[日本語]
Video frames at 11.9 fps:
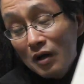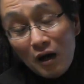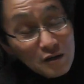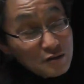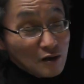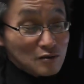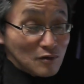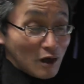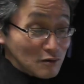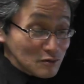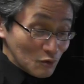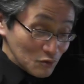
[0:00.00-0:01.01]
にあるは、
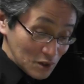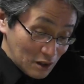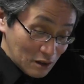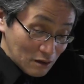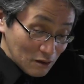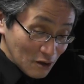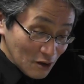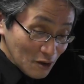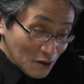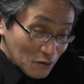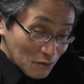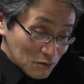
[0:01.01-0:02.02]
あるのに、
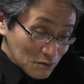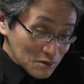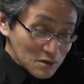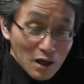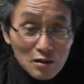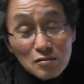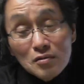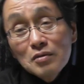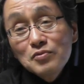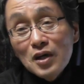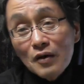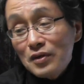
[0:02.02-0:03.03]
この参
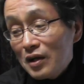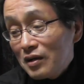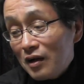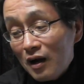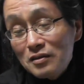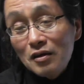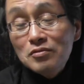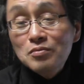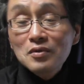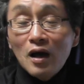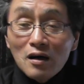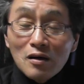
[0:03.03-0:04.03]
道も舞台に書いてある
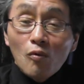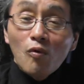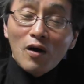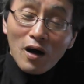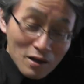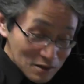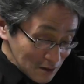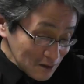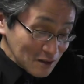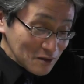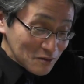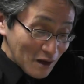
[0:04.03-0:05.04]
ことなんかおかし
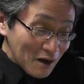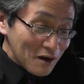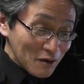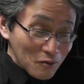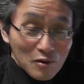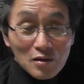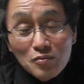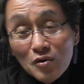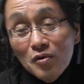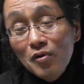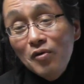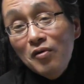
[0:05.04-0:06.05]
いんだよ。だからこれ
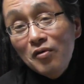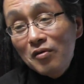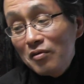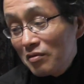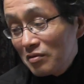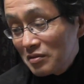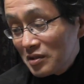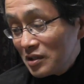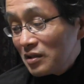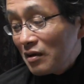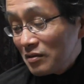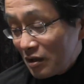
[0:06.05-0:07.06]
も、
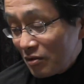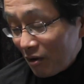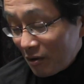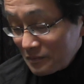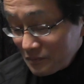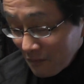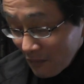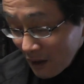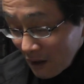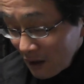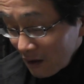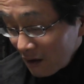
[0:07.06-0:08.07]
偽作だと、
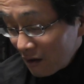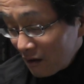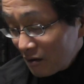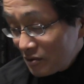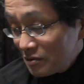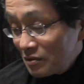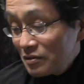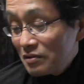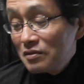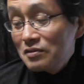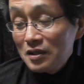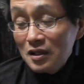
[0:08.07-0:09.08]
ああ、いう
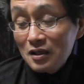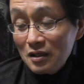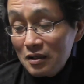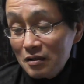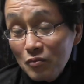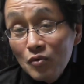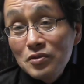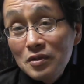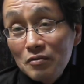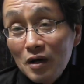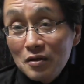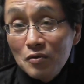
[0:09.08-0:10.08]
ふうに申し
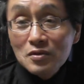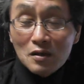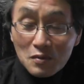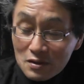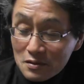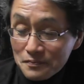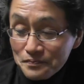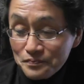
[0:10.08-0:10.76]
てるわけでございます。